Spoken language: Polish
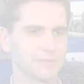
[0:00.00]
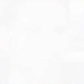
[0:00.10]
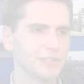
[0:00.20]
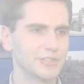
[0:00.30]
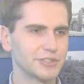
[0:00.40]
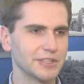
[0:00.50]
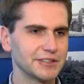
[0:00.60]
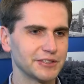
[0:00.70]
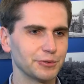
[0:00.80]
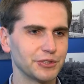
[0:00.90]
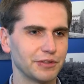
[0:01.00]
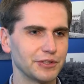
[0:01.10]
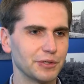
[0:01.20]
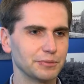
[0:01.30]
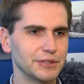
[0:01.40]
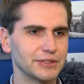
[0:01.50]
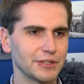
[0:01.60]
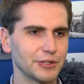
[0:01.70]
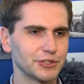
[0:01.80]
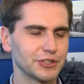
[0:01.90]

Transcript: Widać, że są świadomi tego,